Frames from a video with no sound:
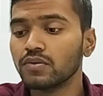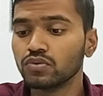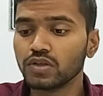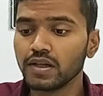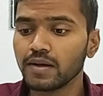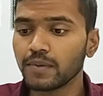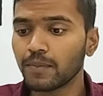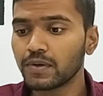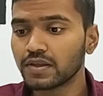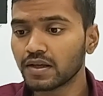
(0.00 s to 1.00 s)
तो चलिए हम यहाँ
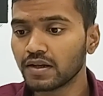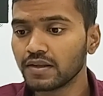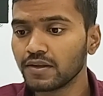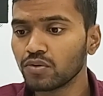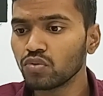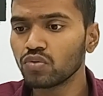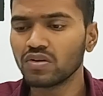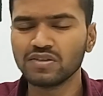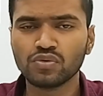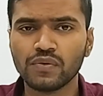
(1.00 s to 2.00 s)
पर देख लेते देखो
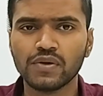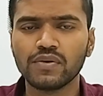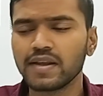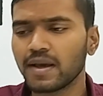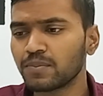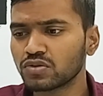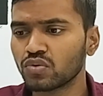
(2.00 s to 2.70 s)
ये जो वेन्यू है यहाँ पर